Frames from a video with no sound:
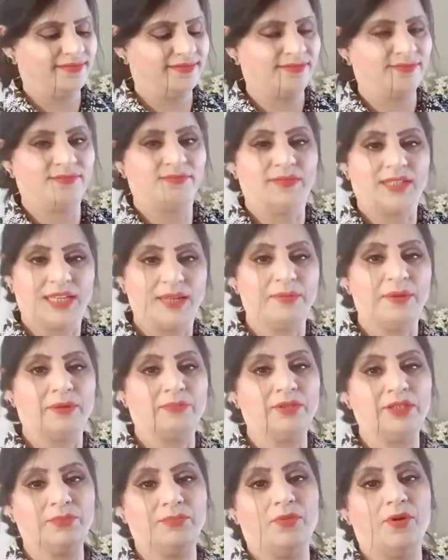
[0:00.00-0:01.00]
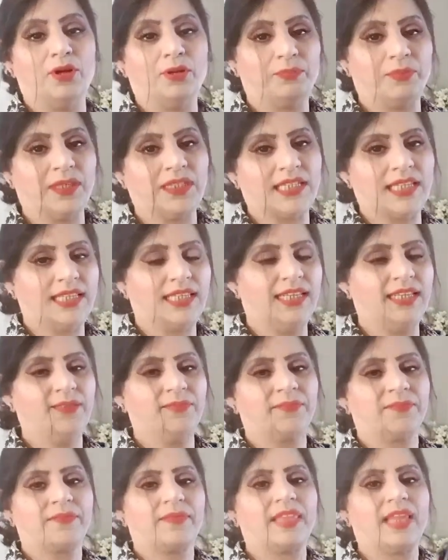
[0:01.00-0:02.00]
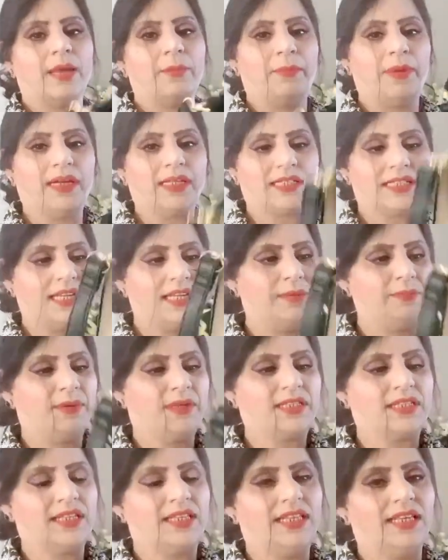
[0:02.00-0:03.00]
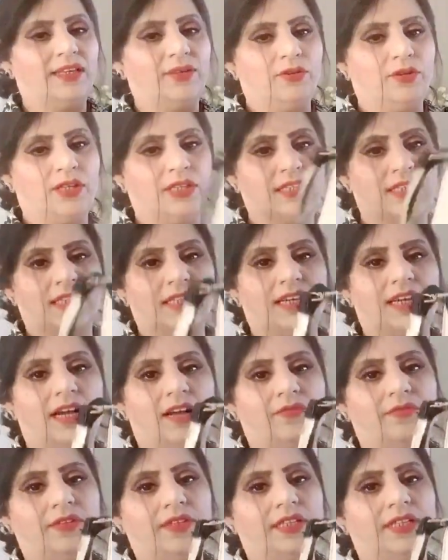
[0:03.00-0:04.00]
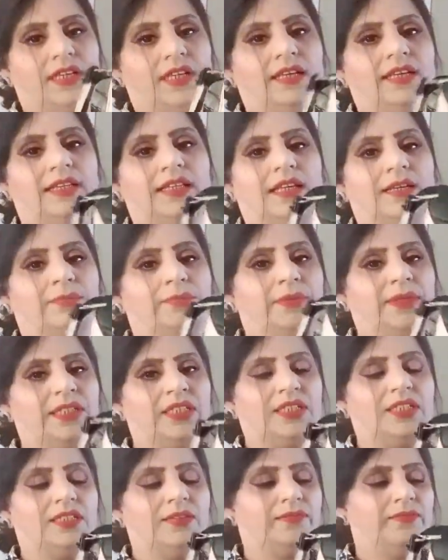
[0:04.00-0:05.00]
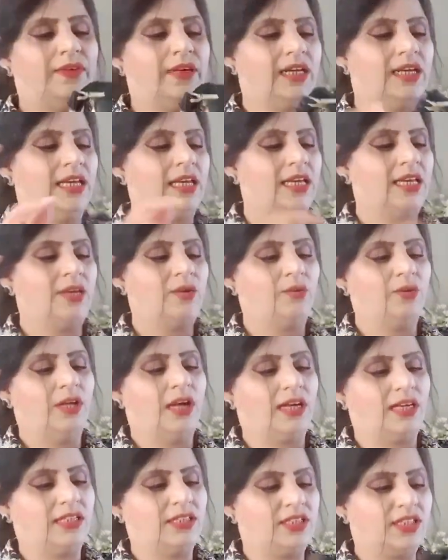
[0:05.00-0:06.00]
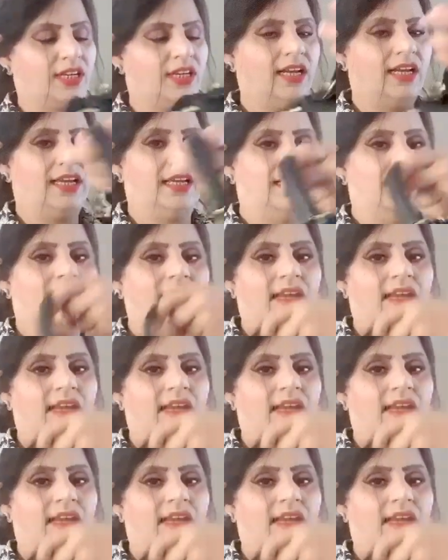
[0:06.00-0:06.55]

बटी बैग मुझे बहुत पसंद है पर्सनली पसंद है क्योंकि इसके अंदर काफ़ी ये इधर पीछे जिप है और आगे जगह है